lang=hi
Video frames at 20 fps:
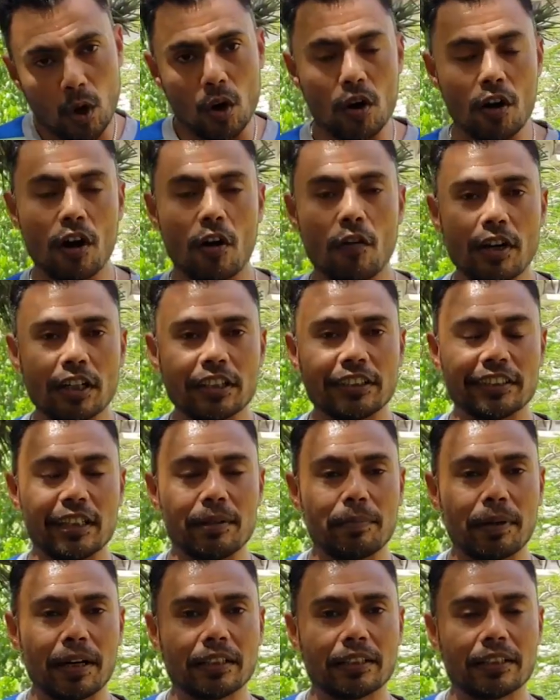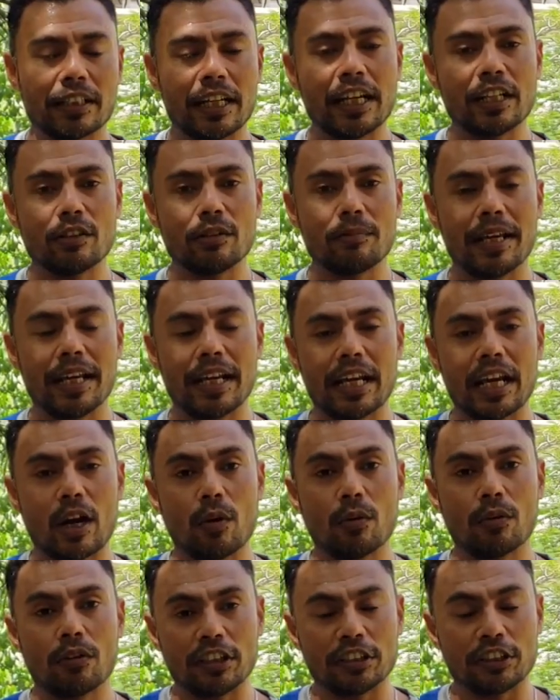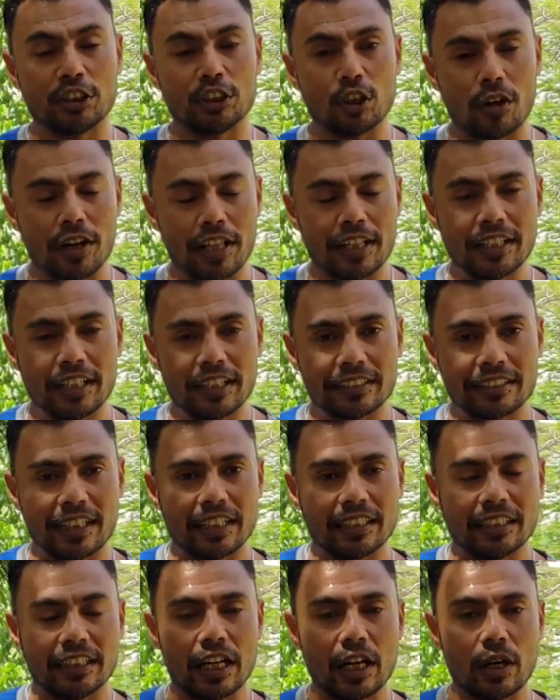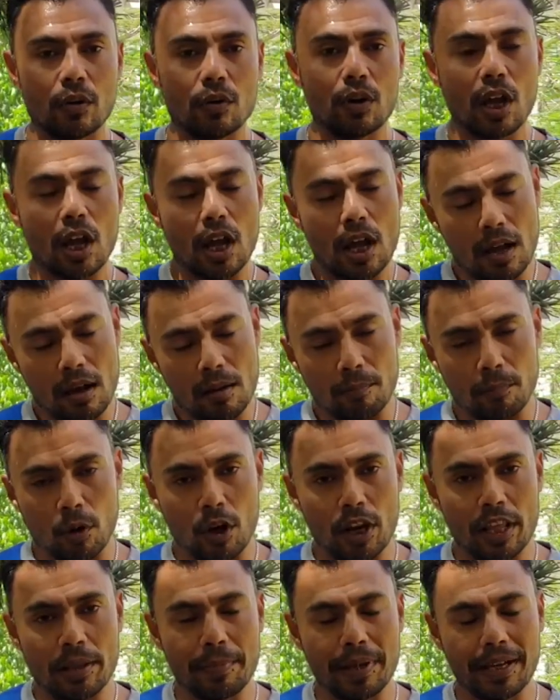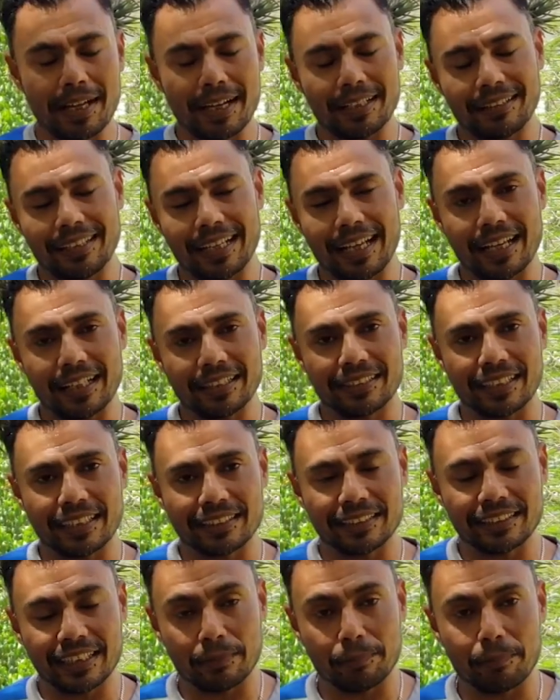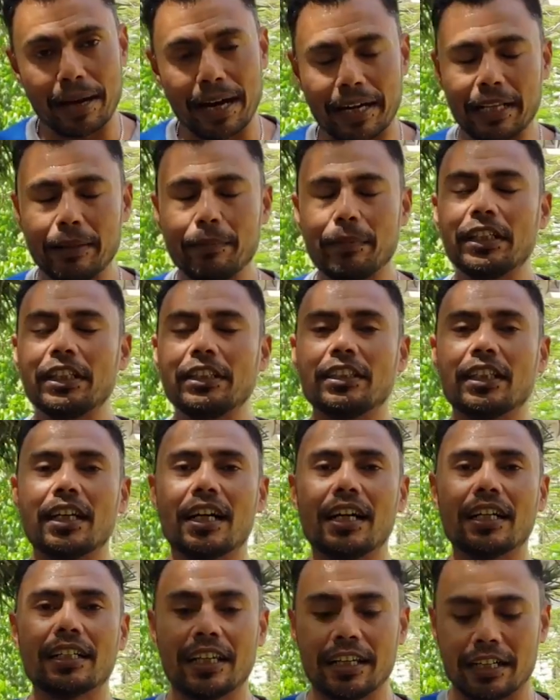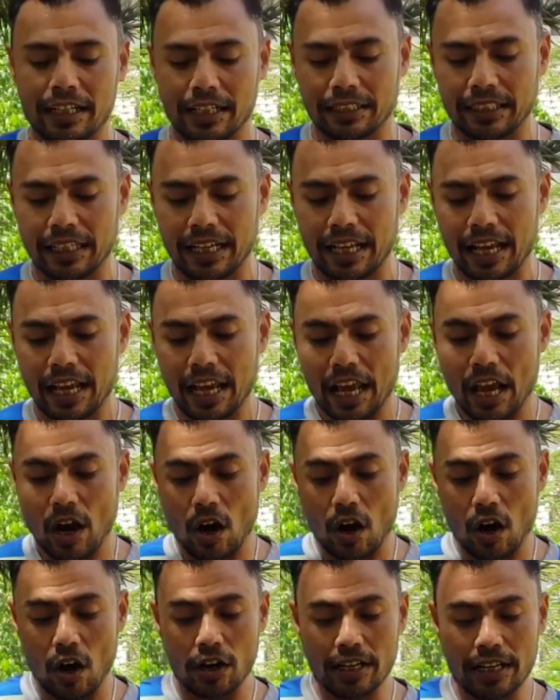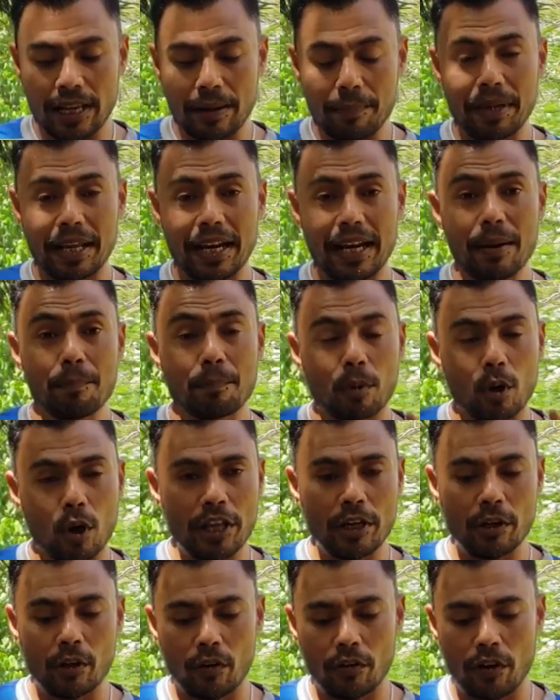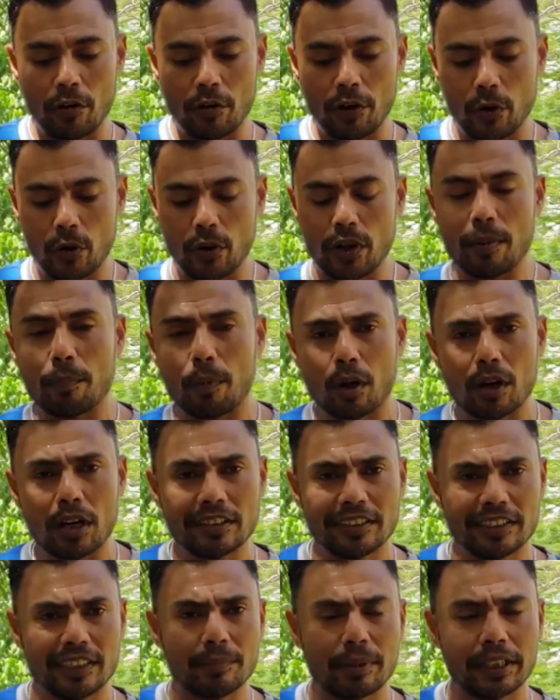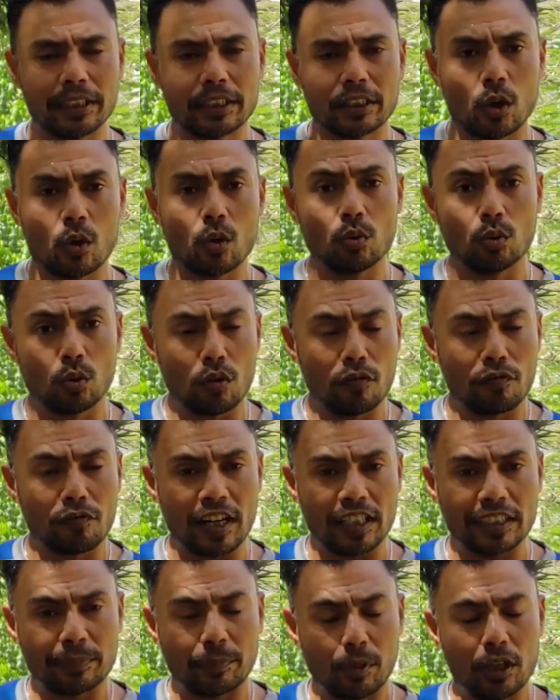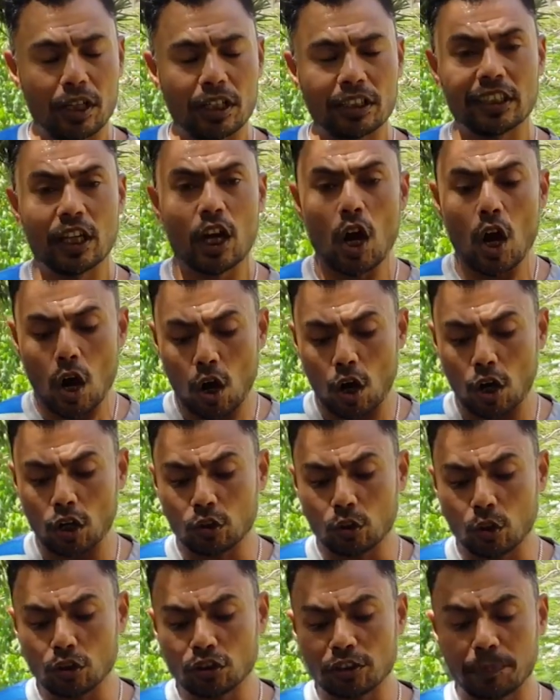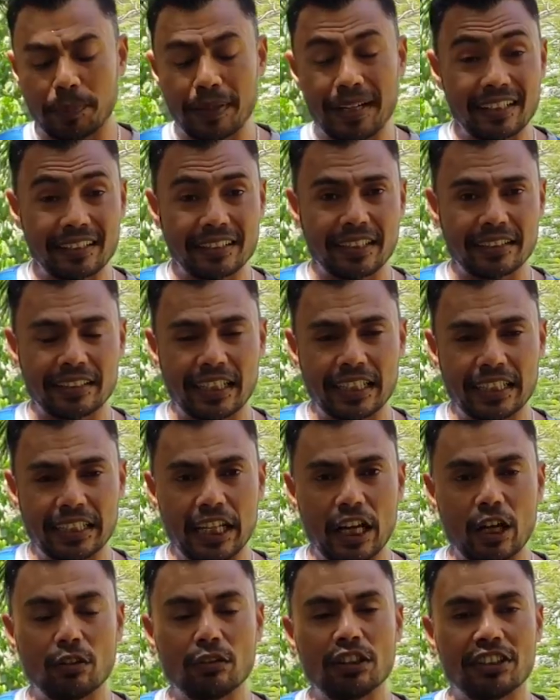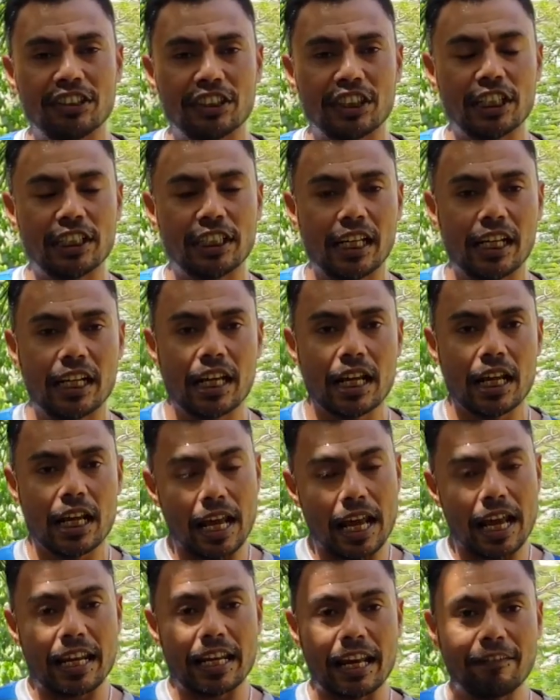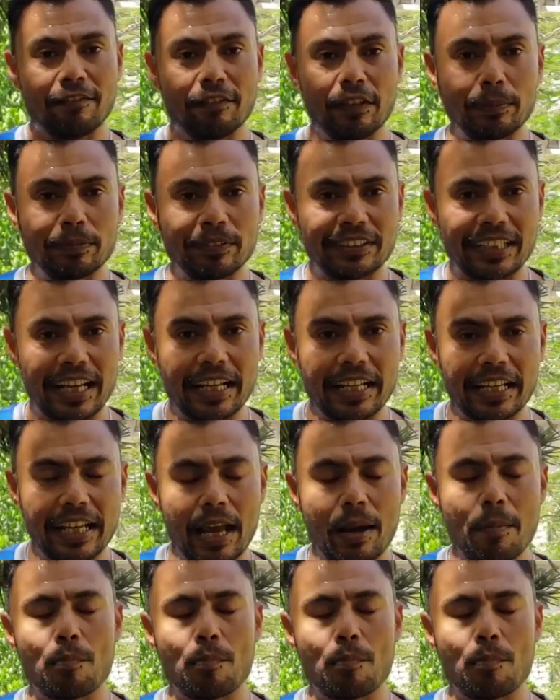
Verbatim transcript: ऑलराउंडर्स की बात करें तो मैं गया हूँ क्रिस जॉर्डन के साथ गया हूँ बॉलिंग भी करते हैं साथ साथ बैटिंग भी नीचे आके करते हैं और ये मेरे बॉलिंग ऑलराउंडर होंगे बॉलर्स की बात करूँ दो फास्ट बॉलर्स और दो स्पिनर्स के साथ गया हूँ जिसके अंदर नवदीप सैनी है